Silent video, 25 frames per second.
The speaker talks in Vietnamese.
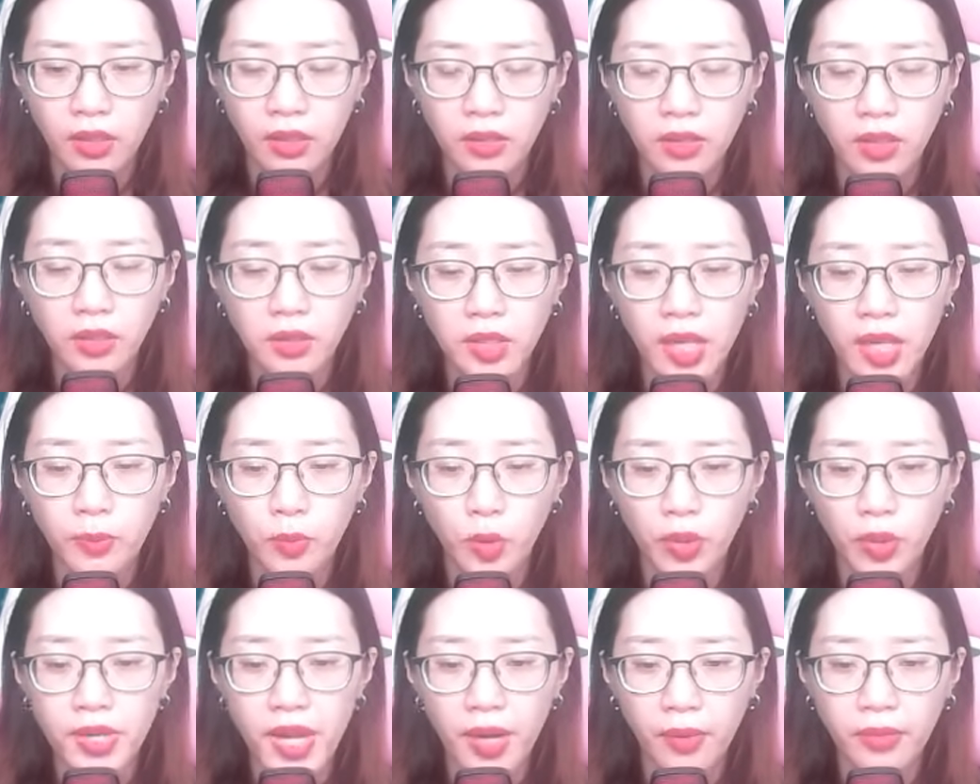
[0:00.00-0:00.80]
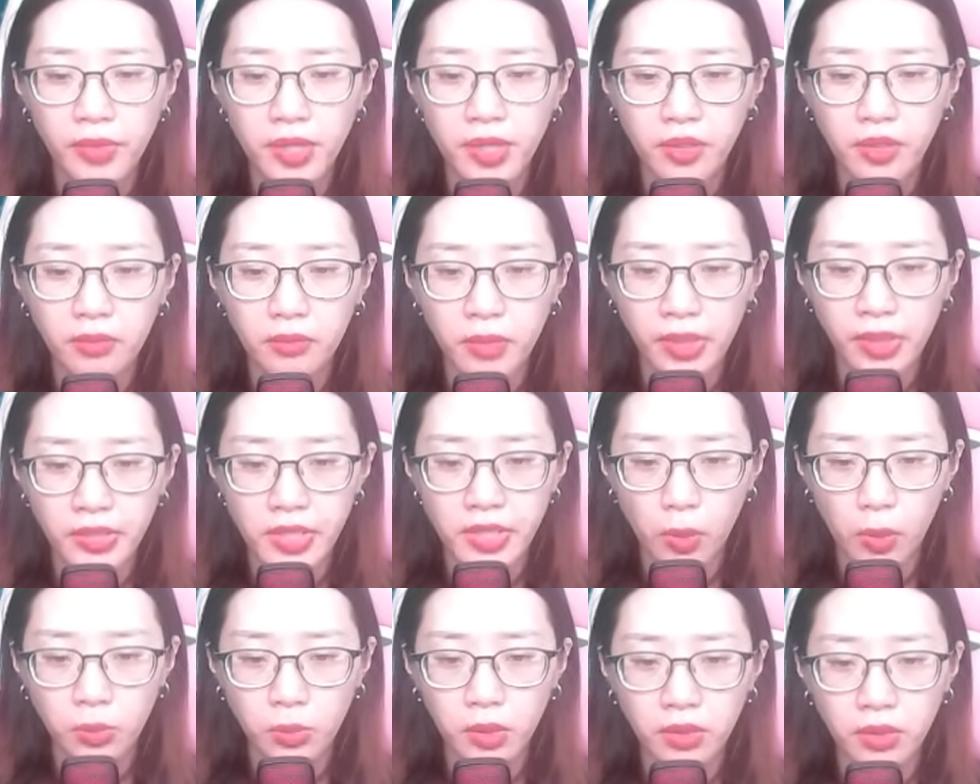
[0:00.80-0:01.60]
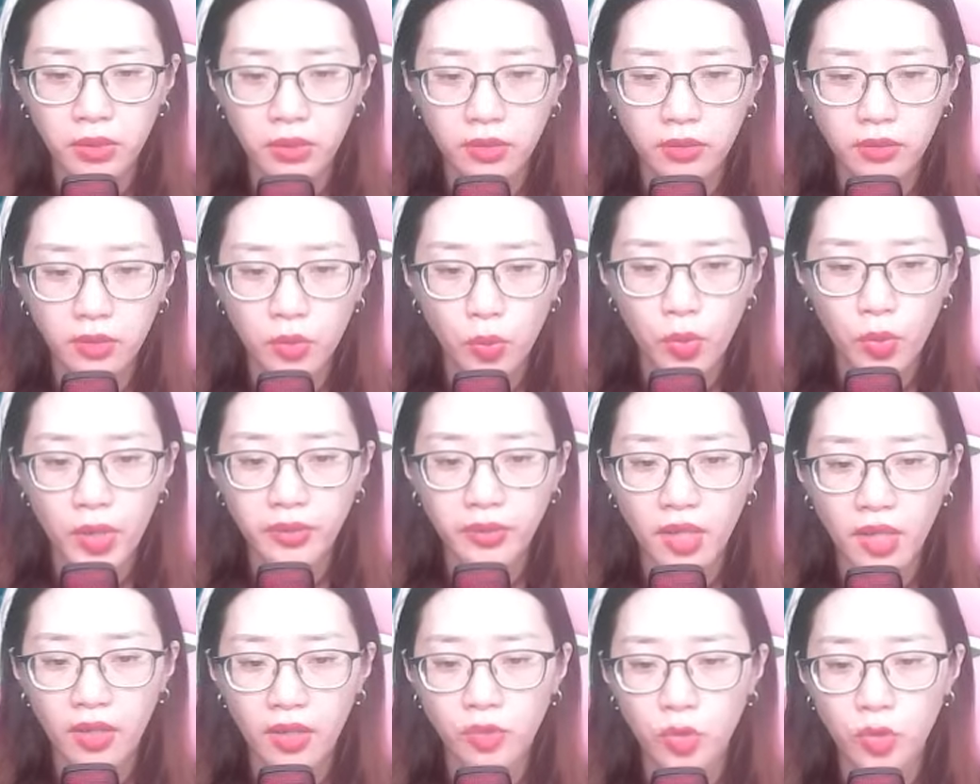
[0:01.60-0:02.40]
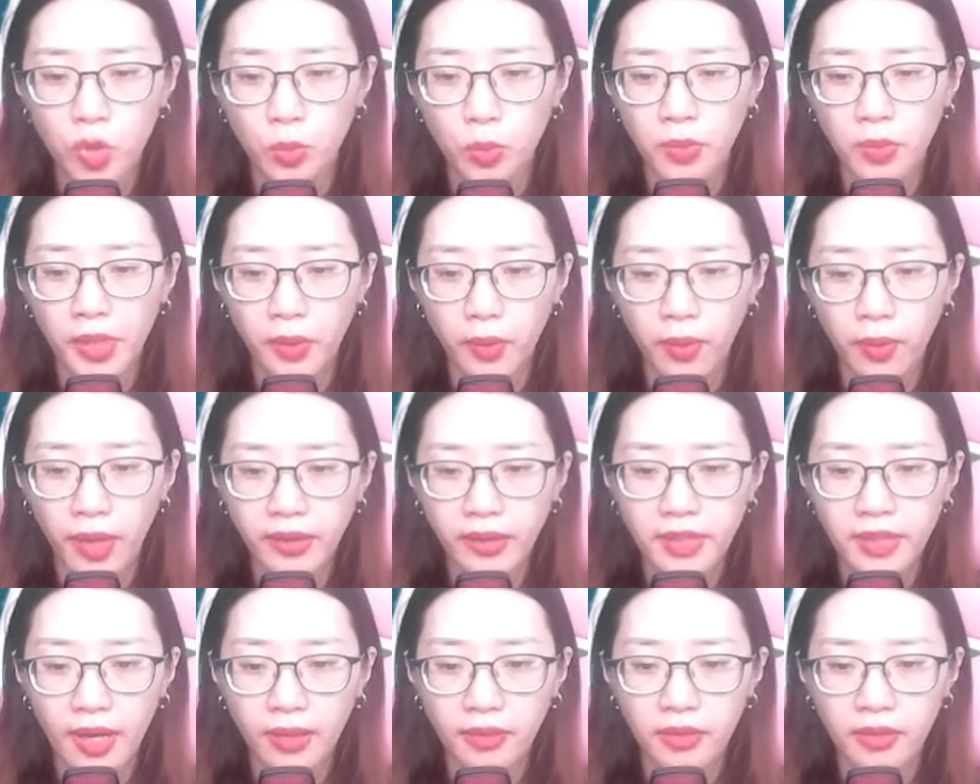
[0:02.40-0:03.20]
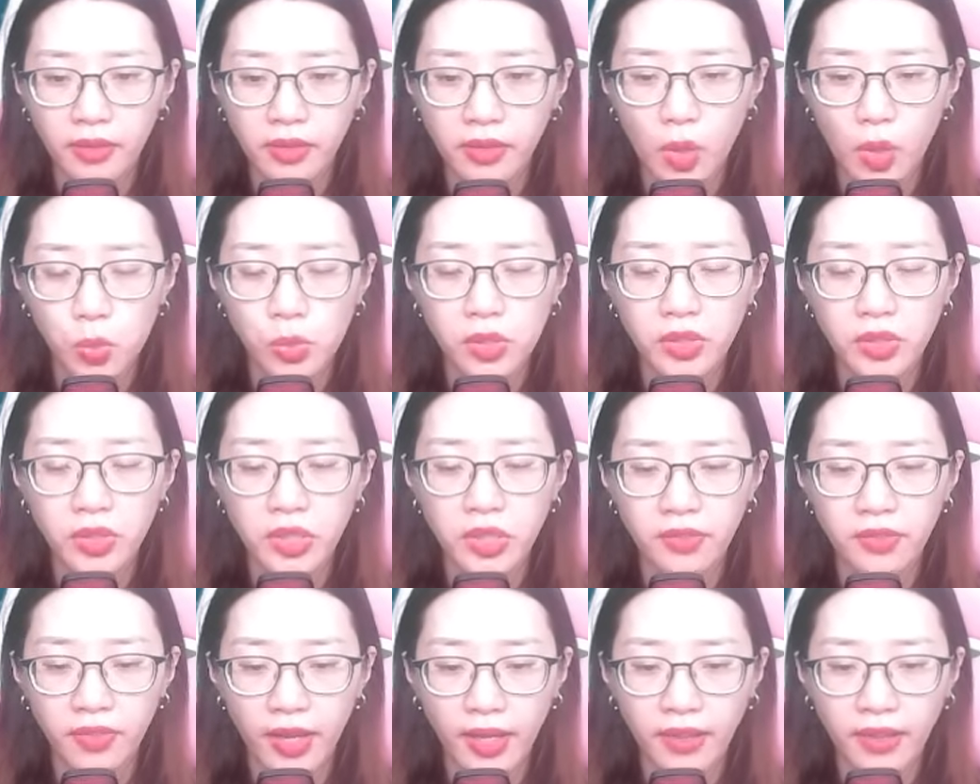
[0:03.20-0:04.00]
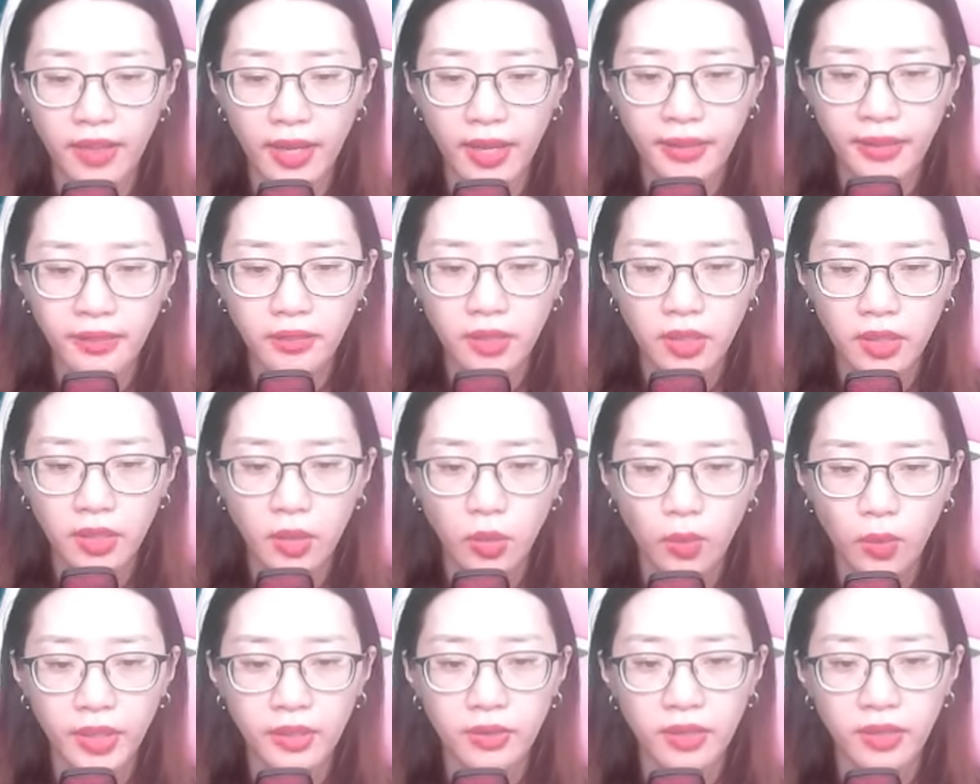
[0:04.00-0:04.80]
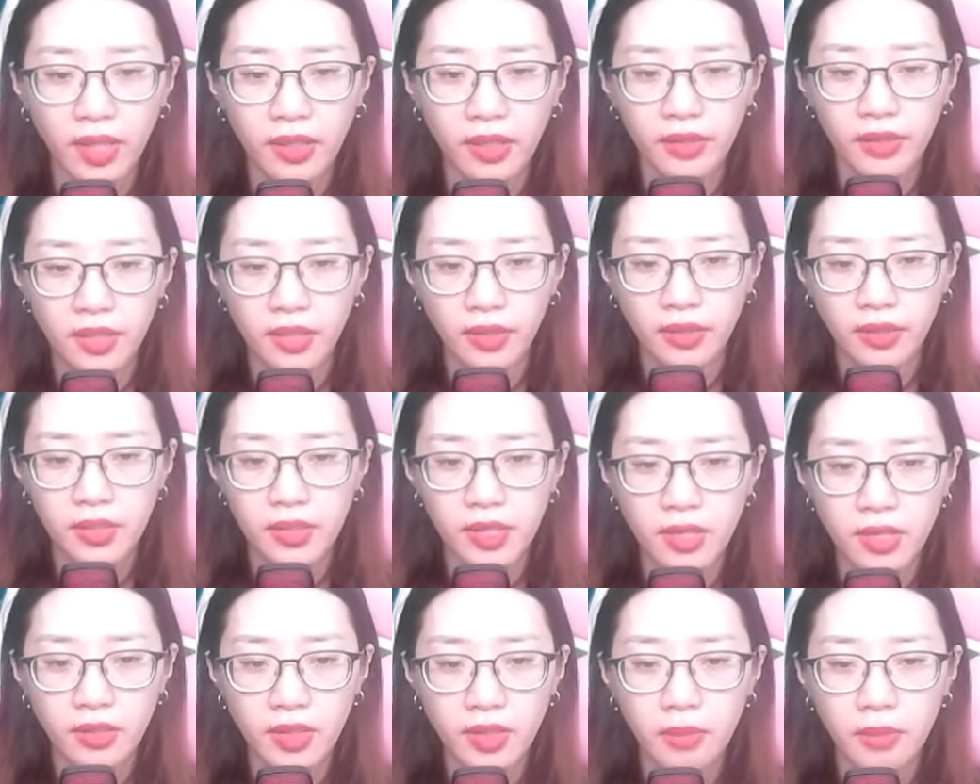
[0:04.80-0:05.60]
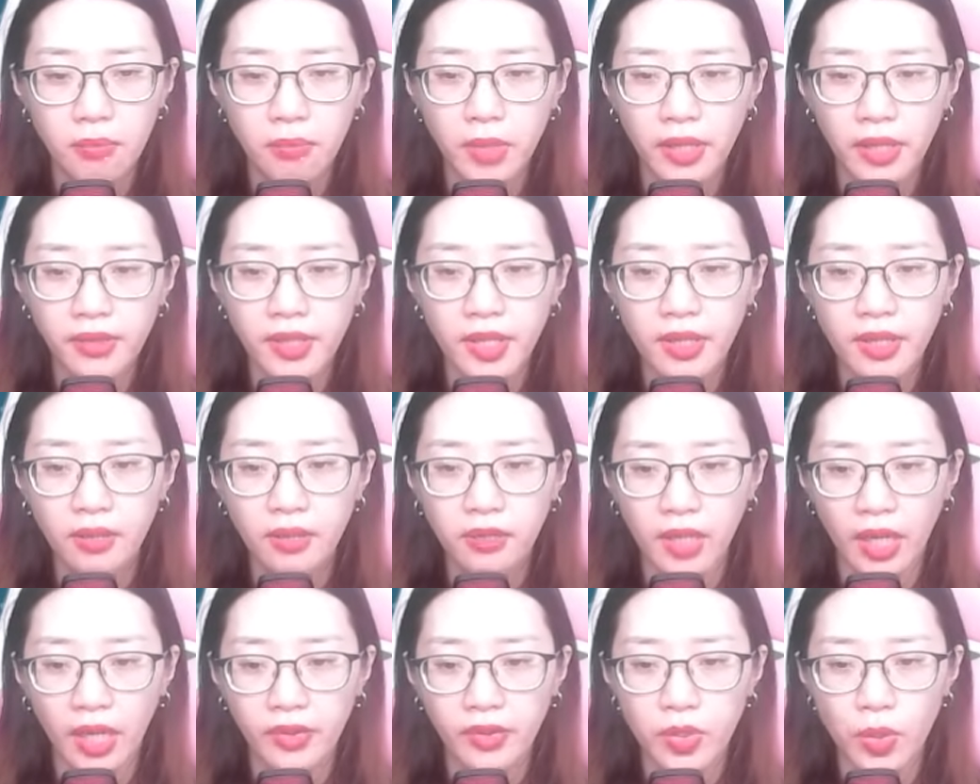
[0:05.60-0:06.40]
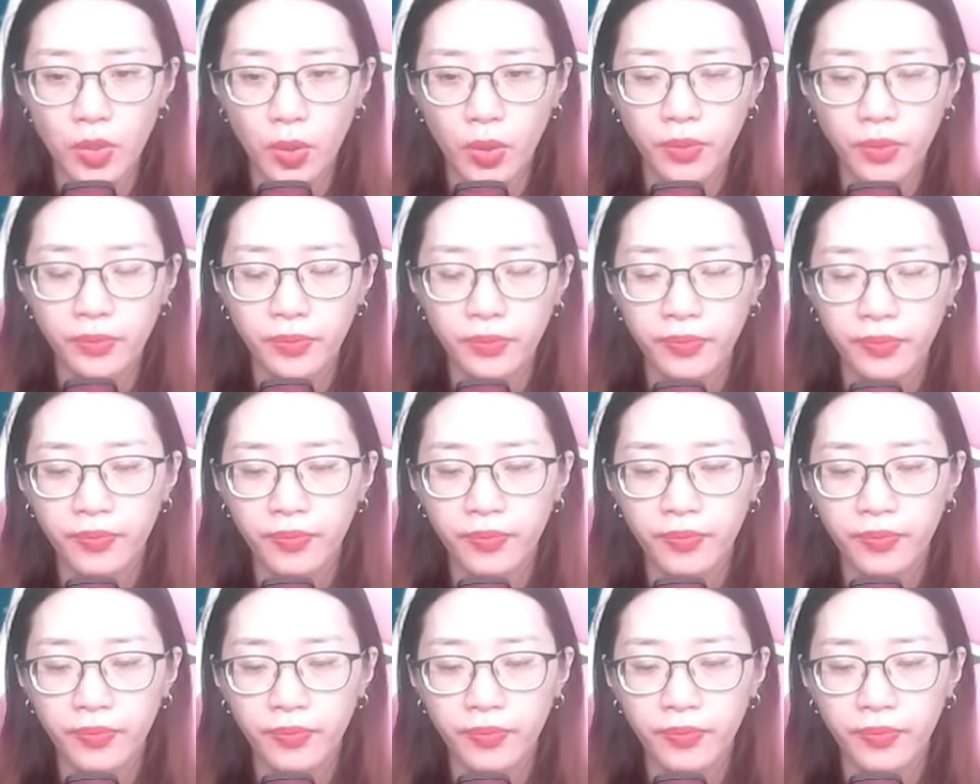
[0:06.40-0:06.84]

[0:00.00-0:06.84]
Cơ thể mũi đạo nhân bị trọng thương, nguyên thần cũng bị khóa chặt, không có sức phản kháng, khoanh tay chờ chết, bị giết tại chỗ.